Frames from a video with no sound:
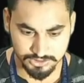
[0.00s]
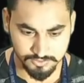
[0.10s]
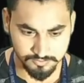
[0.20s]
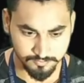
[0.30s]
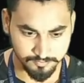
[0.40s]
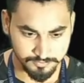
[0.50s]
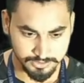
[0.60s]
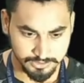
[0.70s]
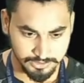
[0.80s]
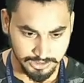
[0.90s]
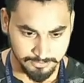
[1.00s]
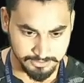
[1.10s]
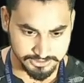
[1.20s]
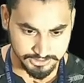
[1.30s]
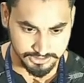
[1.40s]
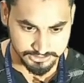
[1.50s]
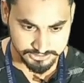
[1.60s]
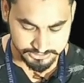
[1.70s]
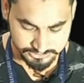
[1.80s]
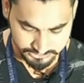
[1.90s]
हूँ अब मैं इसका कलर
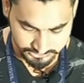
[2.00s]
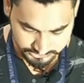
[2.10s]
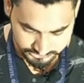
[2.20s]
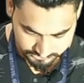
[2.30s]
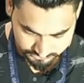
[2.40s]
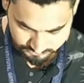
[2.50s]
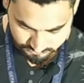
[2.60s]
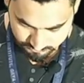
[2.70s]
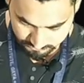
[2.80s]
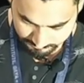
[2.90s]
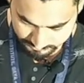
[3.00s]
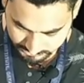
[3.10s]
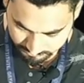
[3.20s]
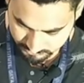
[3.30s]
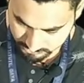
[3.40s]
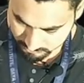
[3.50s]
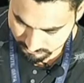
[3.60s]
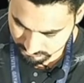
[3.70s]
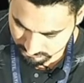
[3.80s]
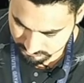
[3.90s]
चेंज करने के लिए मैं यहाँ पर टाइप कर रहा हूँ
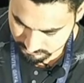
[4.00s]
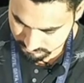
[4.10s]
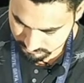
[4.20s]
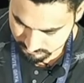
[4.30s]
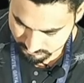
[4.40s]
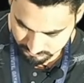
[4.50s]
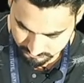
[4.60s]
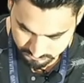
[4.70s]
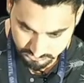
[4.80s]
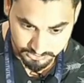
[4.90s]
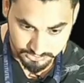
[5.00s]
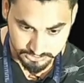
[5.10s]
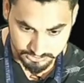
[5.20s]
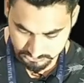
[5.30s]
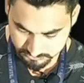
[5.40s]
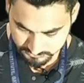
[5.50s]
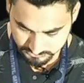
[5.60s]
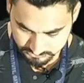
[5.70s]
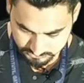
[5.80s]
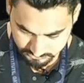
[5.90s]
कलर कलर
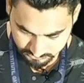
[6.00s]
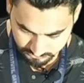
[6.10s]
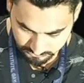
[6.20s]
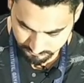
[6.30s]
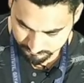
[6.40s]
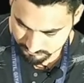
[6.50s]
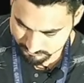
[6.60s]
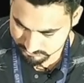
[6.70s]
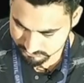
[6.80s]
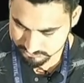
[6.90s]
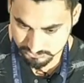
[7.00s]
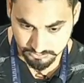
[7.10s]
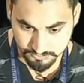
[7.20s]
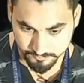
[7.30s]
स्पेस एफ जीरो